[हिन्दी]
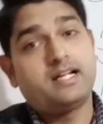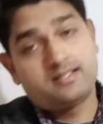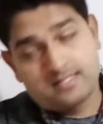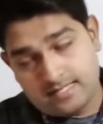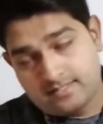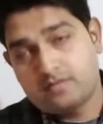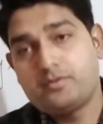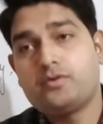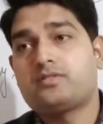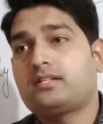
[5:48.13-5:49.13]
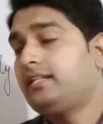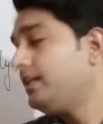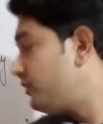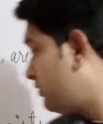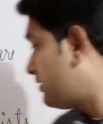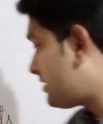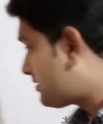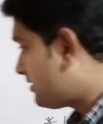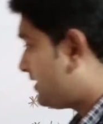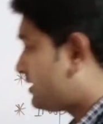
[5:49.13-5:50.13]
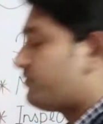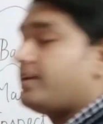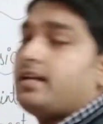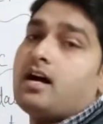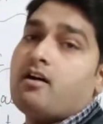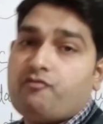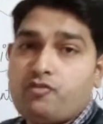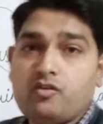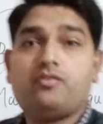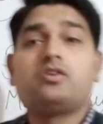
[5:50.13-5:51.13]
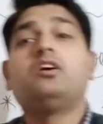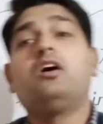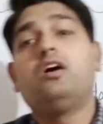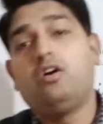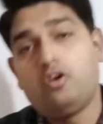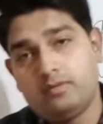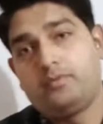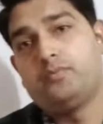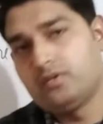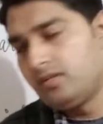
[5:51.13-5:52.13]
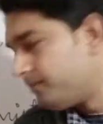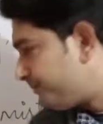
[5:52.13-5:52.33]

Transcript: लंग्स कैंसर भी हो सकता है तो वो डस्ट इट इज़ वेरी हार्मफुल फॉर द ऑल पीपल